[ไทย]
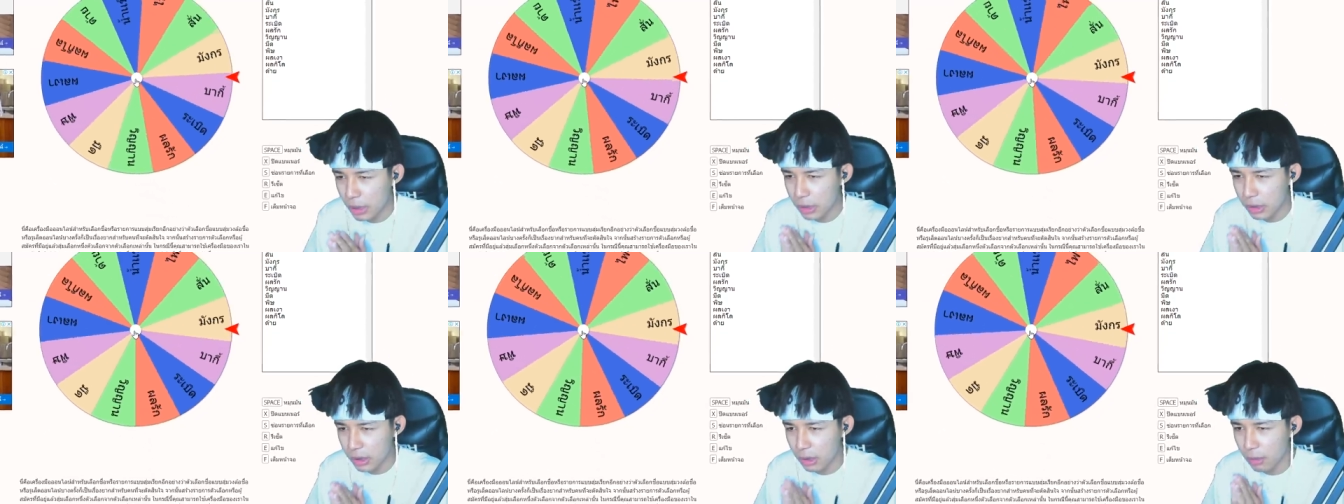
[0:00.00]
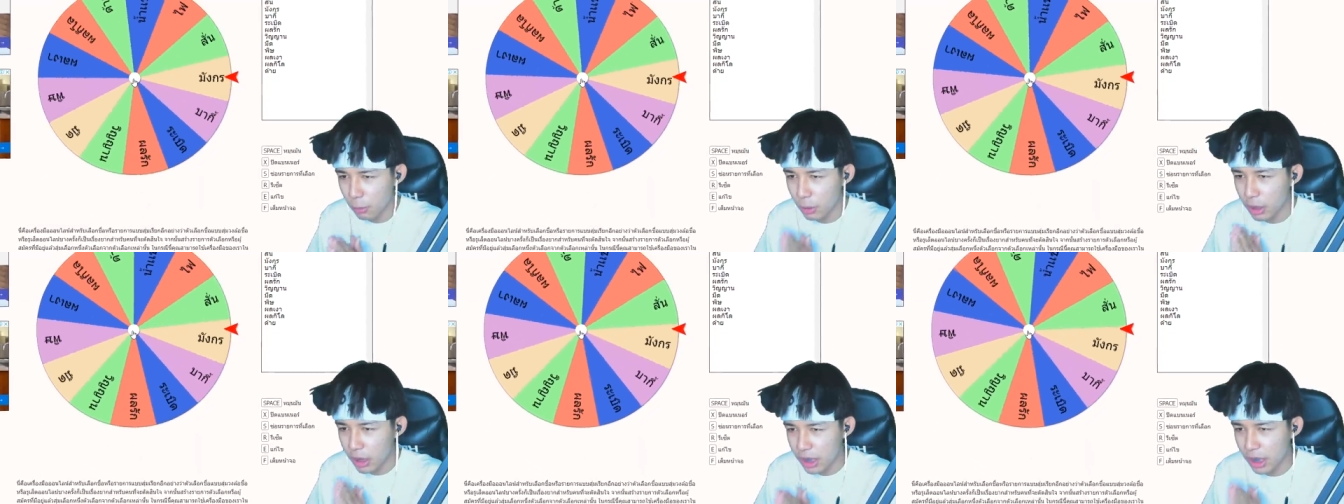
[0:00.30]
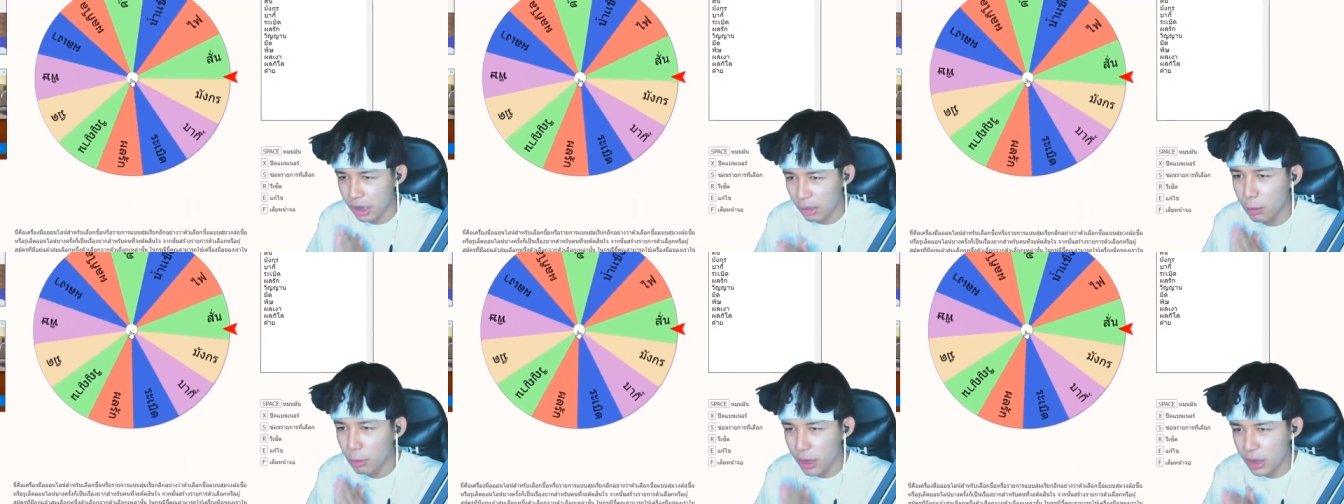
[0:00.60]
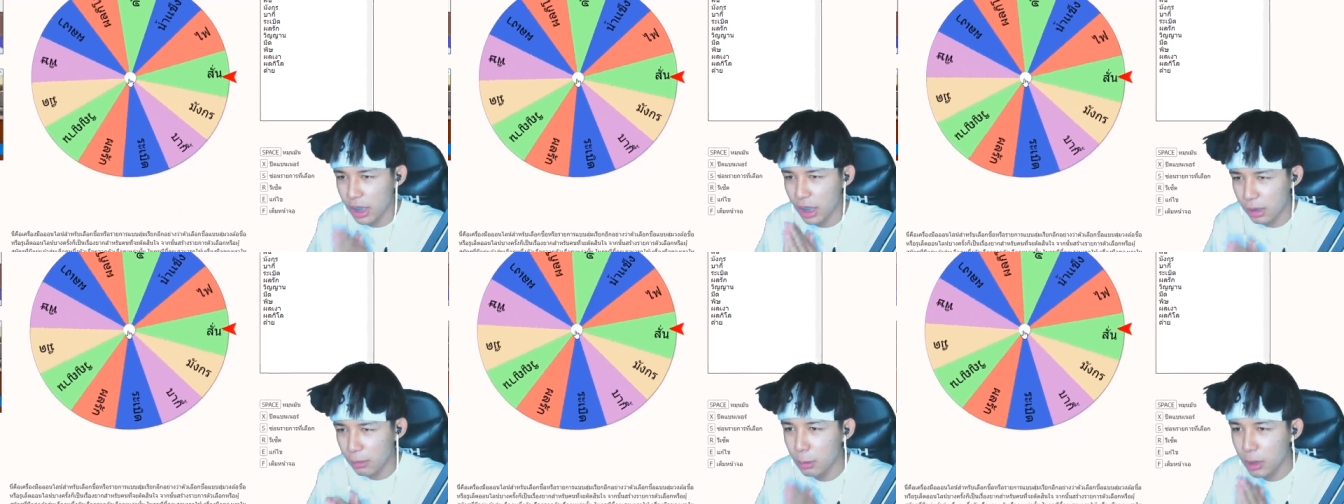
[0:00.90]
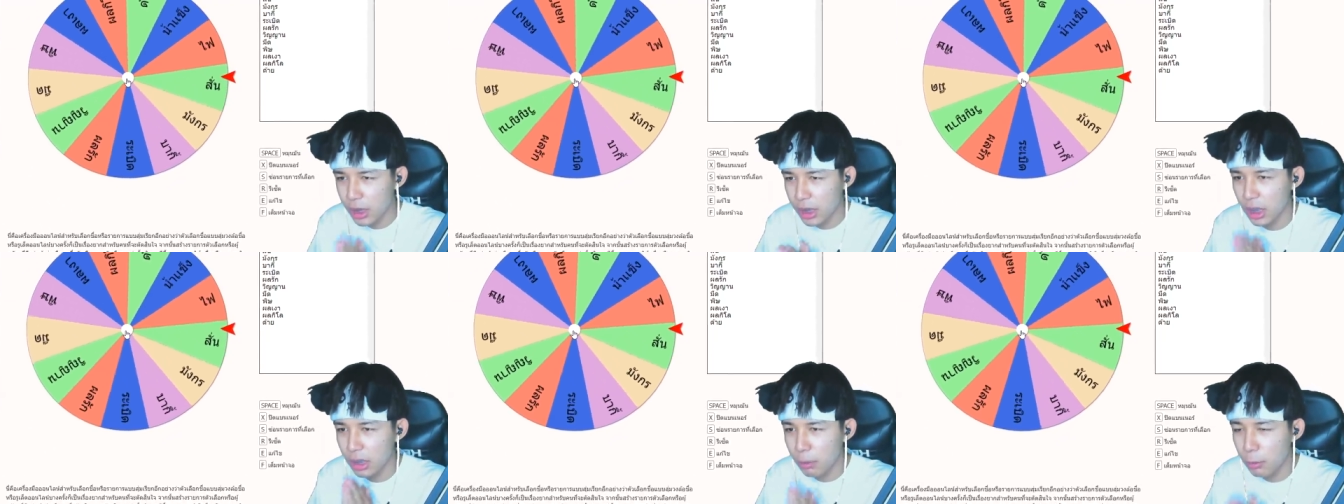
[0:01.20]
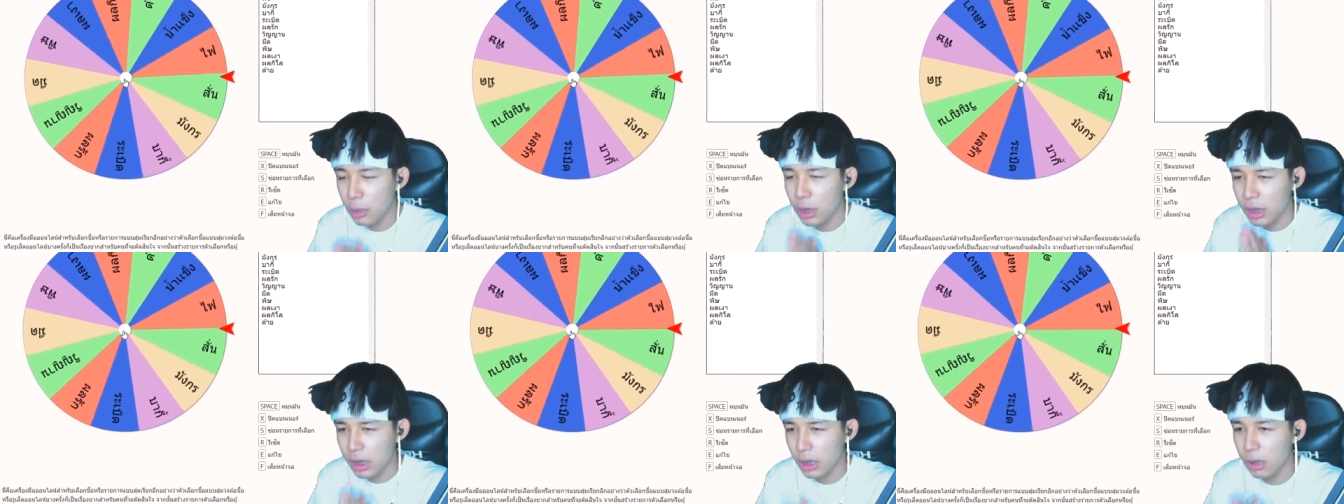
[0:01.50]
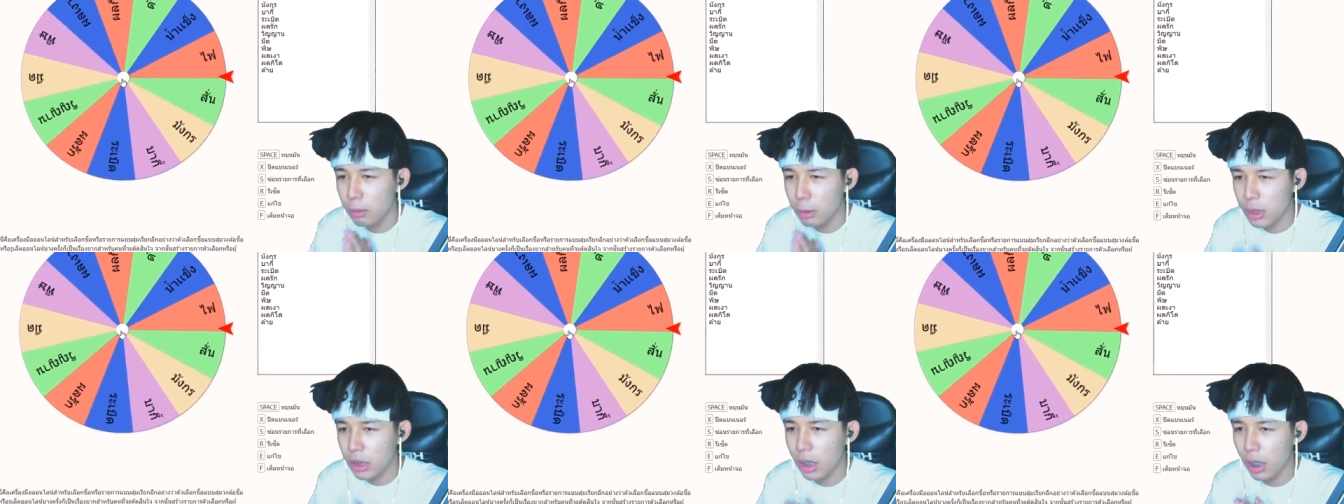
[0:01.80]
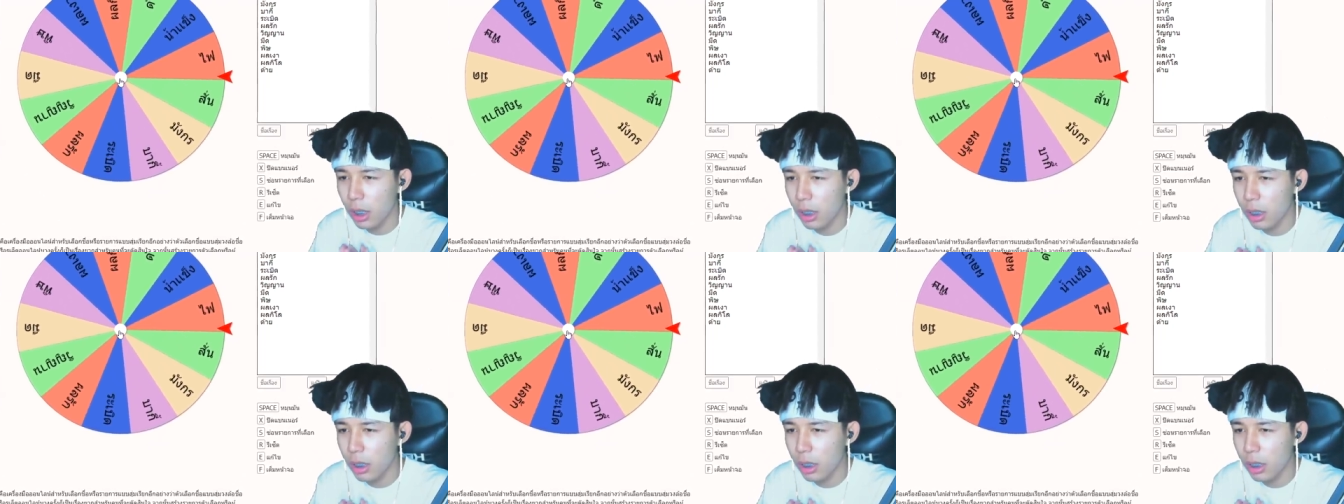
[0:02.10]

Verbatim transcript: นโมตัสสะนโมตัสสะนโมตัสสะนโมตัสสะนโมตัสสะ